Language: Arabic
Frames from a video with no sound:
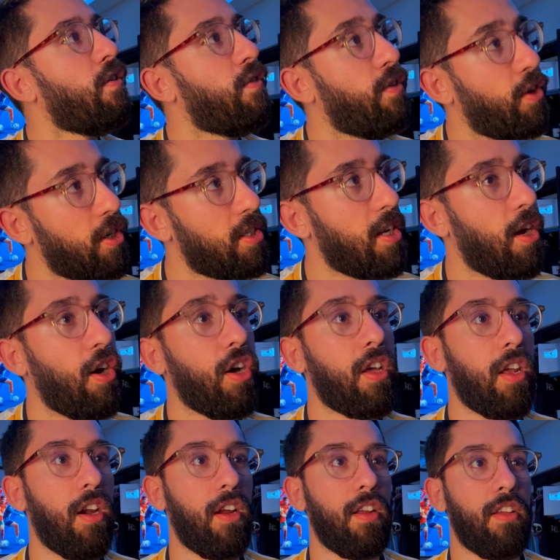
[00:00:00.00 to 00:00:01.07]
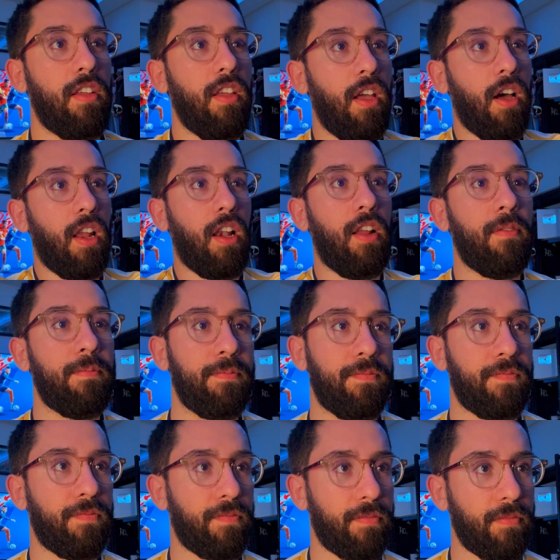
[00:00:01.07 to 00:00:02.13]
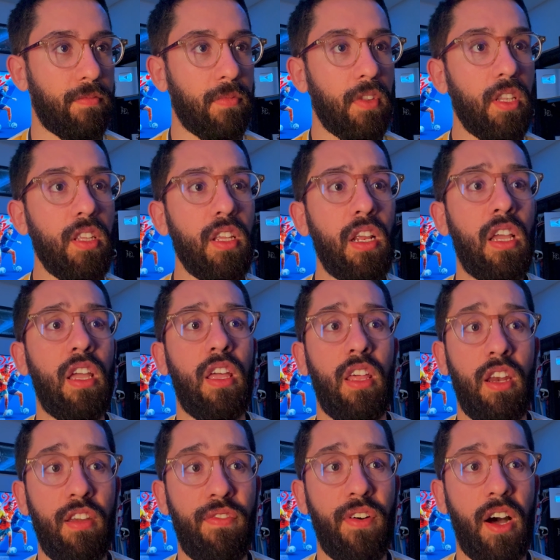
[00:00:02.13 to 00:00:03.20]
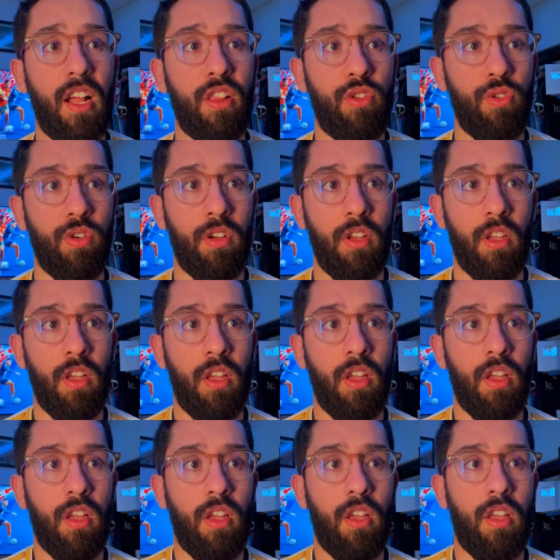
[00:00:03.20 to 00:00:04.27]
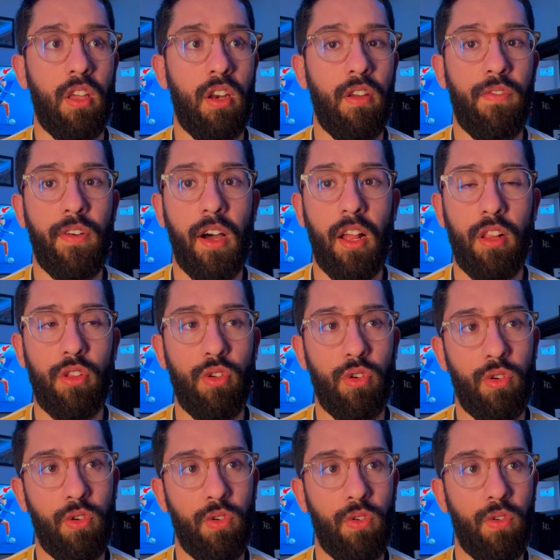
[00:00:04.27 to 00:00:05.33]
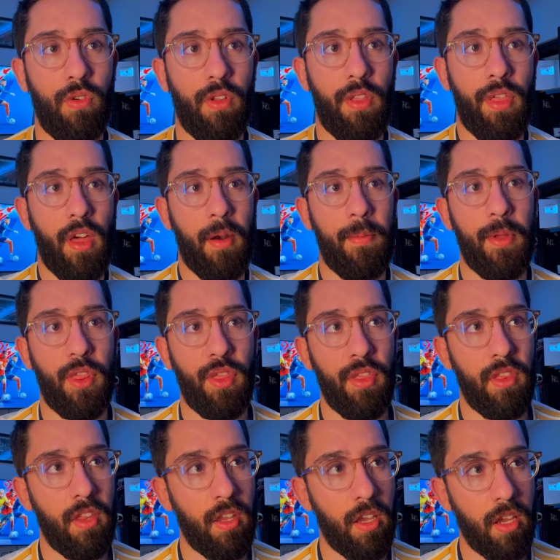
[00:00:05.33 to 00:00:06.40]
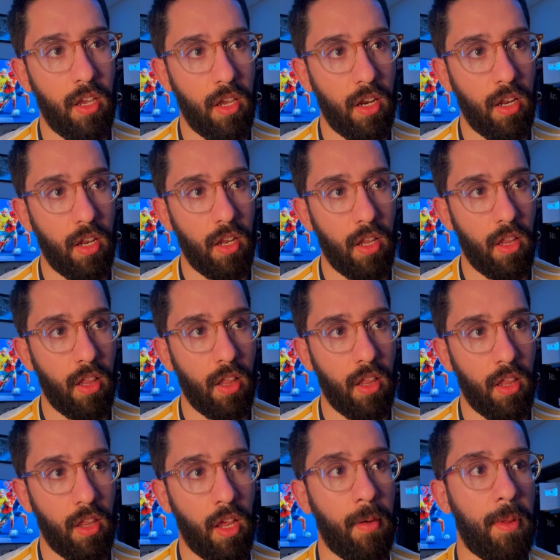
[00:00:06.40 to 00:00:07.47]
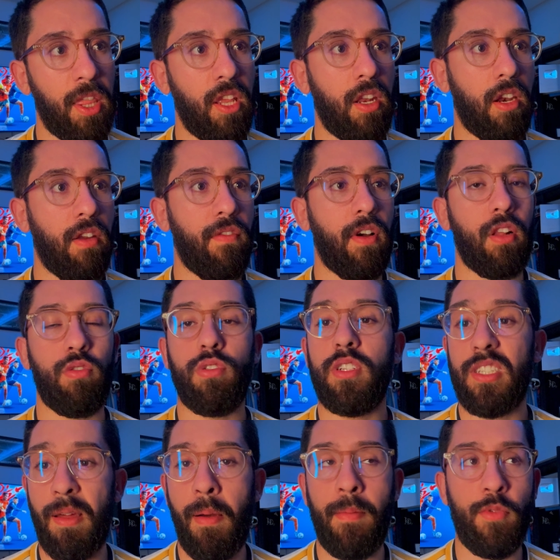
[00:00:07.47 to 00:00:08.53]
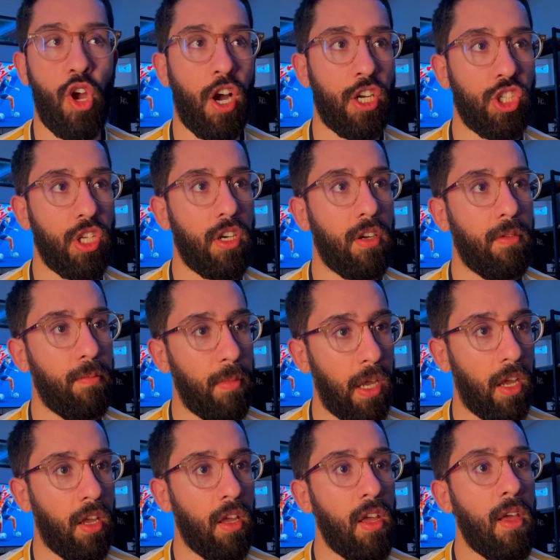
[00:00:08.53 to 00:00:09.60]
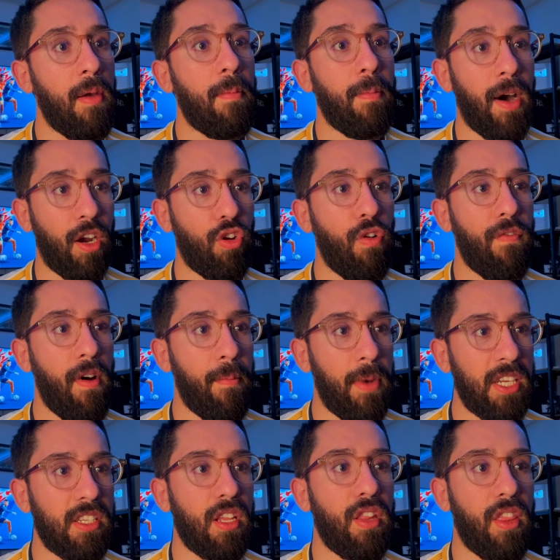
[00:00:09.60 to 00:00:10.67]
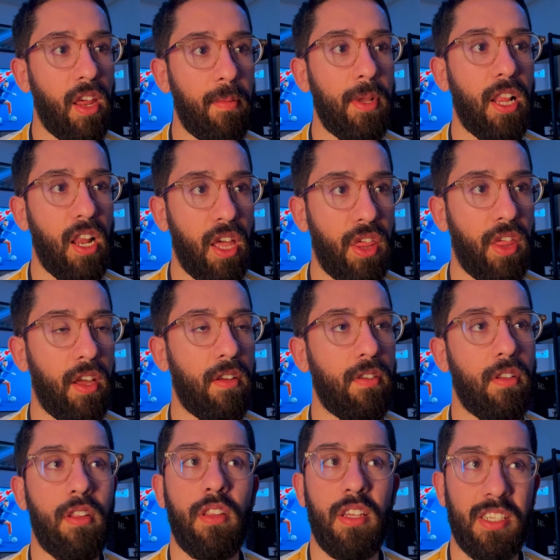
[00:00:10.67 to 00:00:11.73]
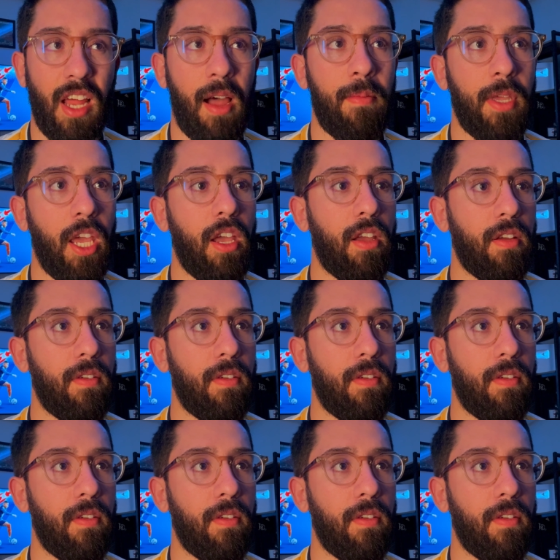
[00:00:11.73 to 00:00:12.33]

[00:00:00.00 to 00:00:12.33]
فرصة أخرى يلا ريفالدو ريفالدو ضرب اثنين ضرب اثنين ريفالدو 710 به ماركو فان باستن ضرب ثلاثة 900